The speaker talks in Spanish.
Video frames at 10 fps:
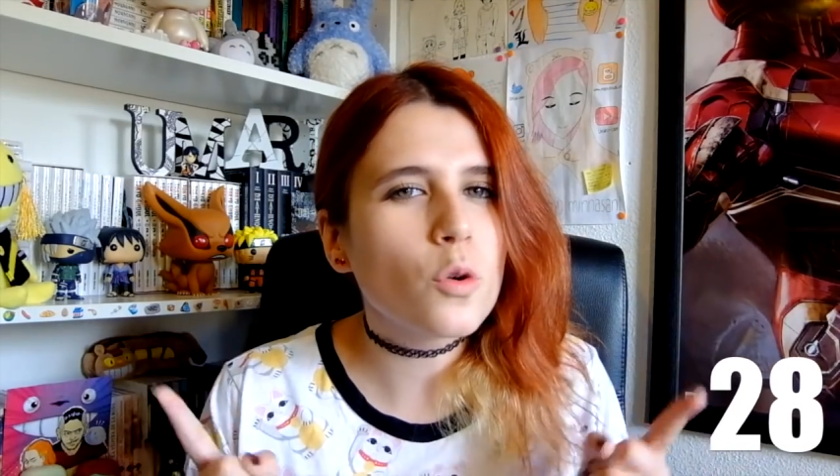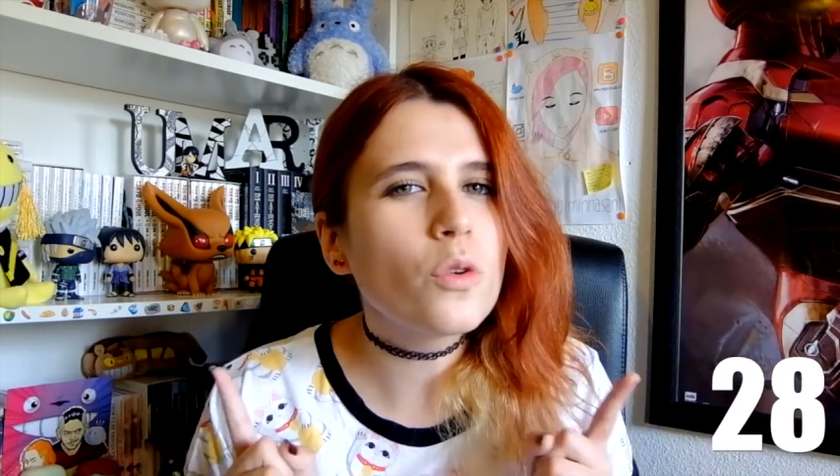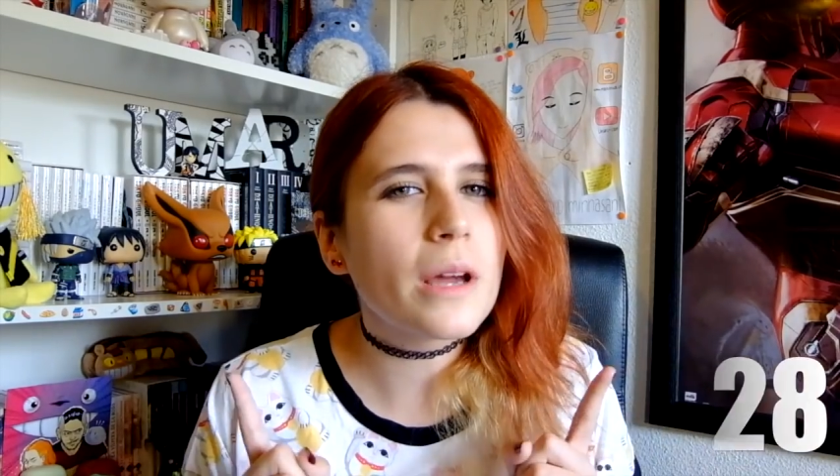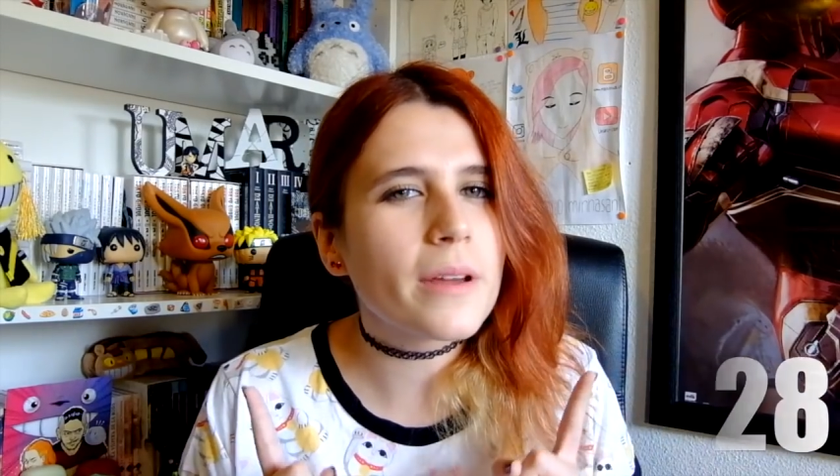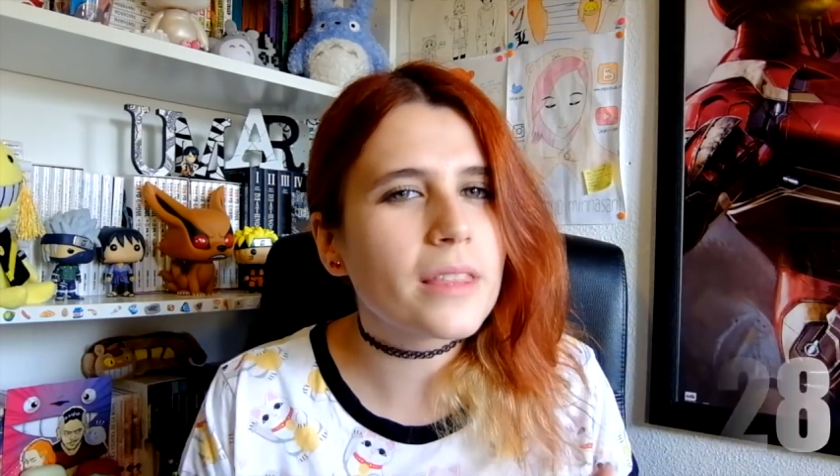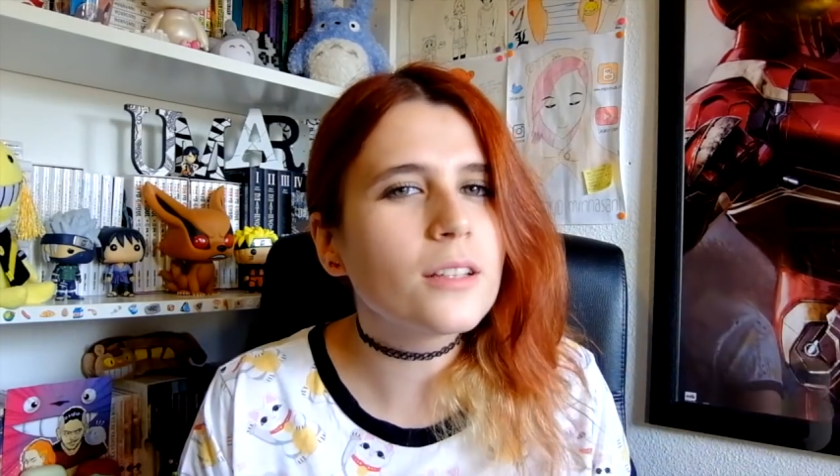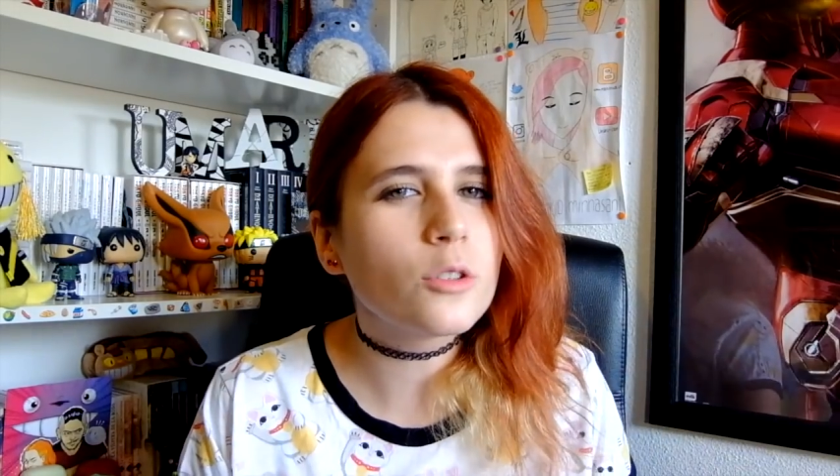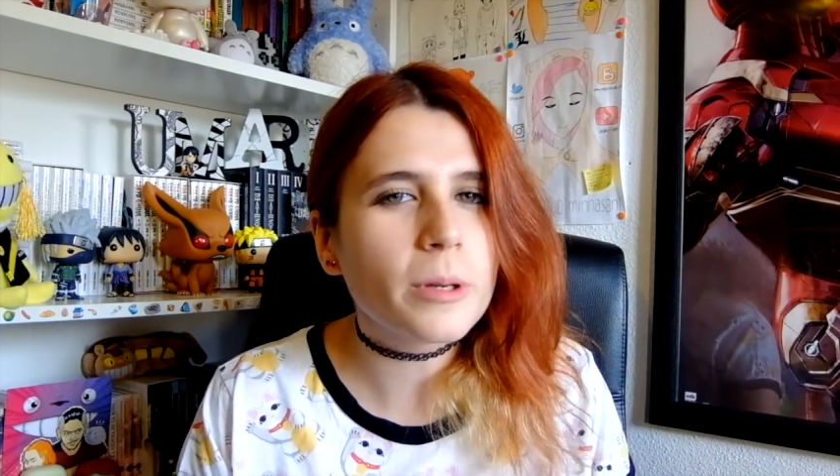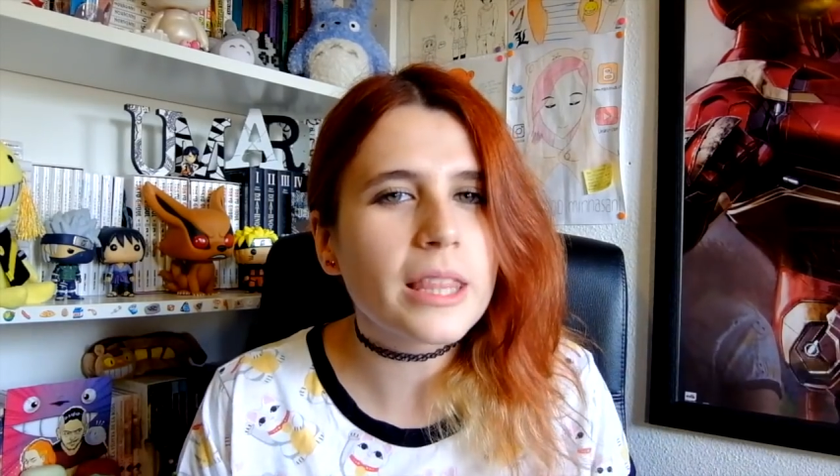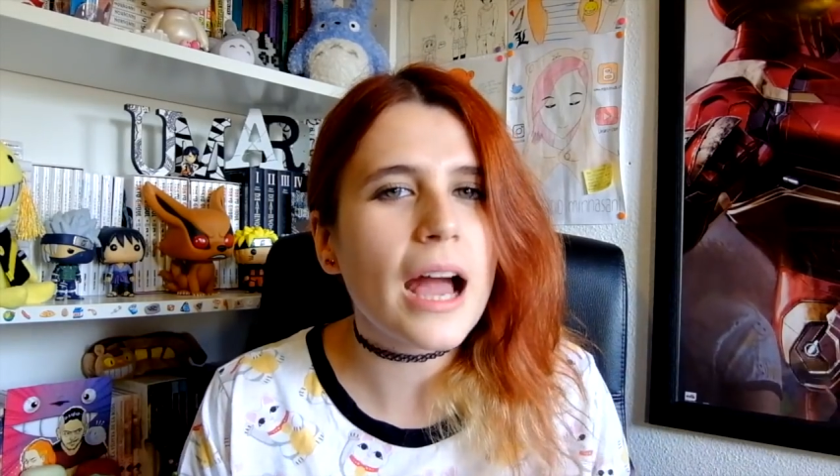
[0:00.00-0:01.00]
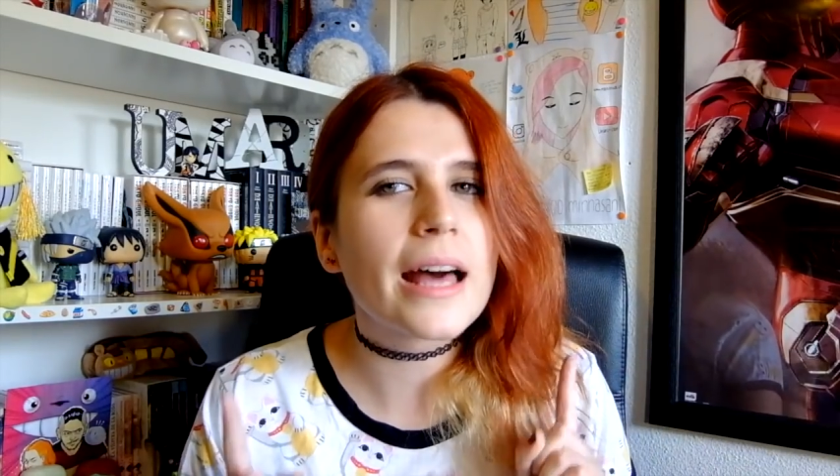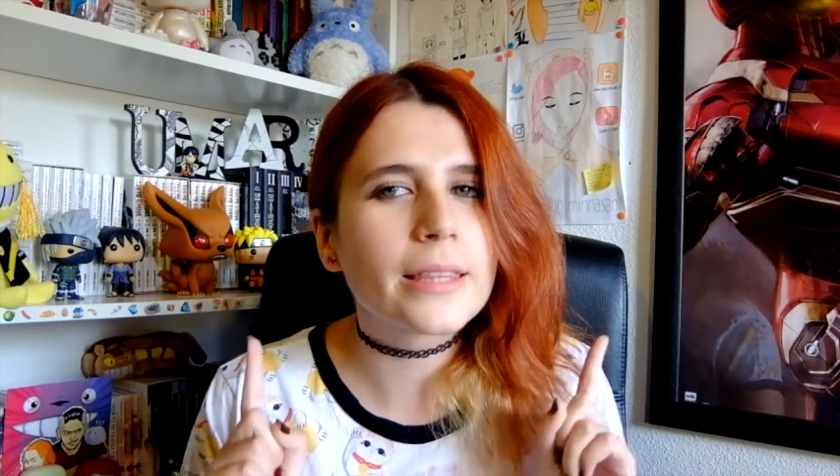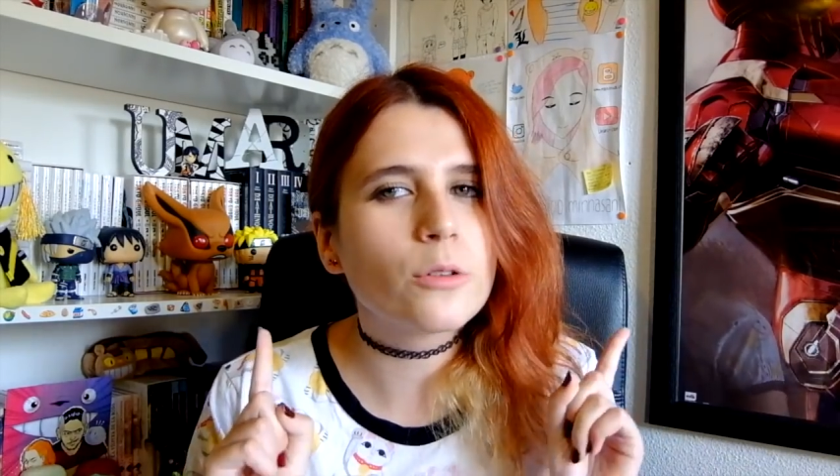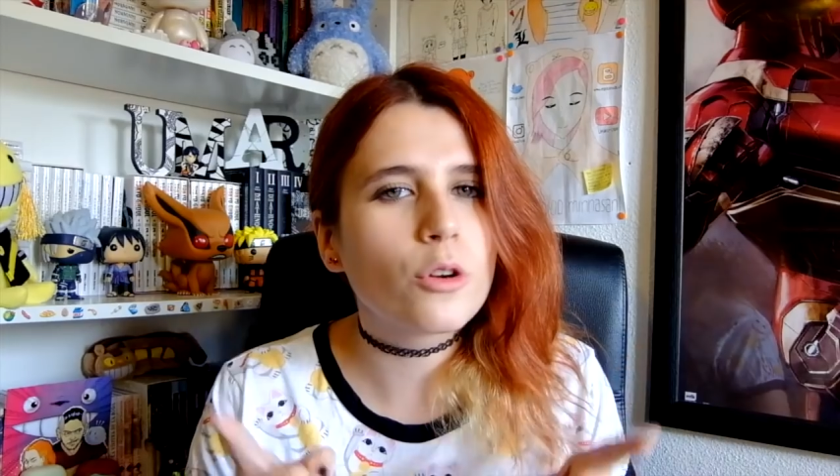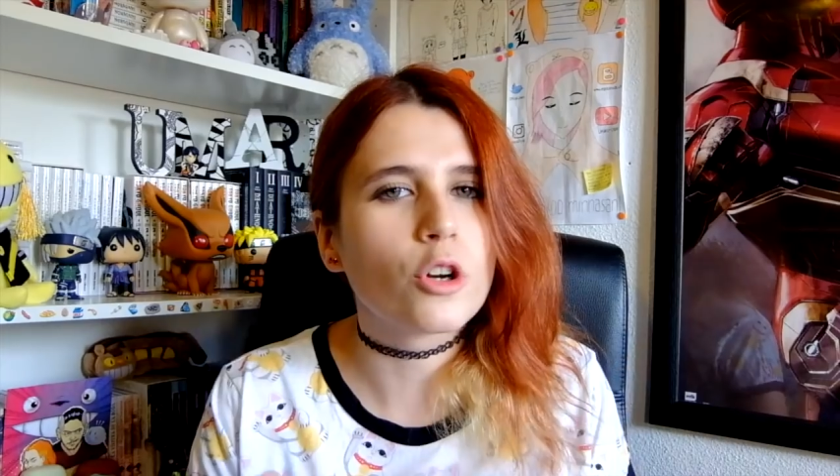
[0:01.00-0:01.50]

una vez en tu vida hacer un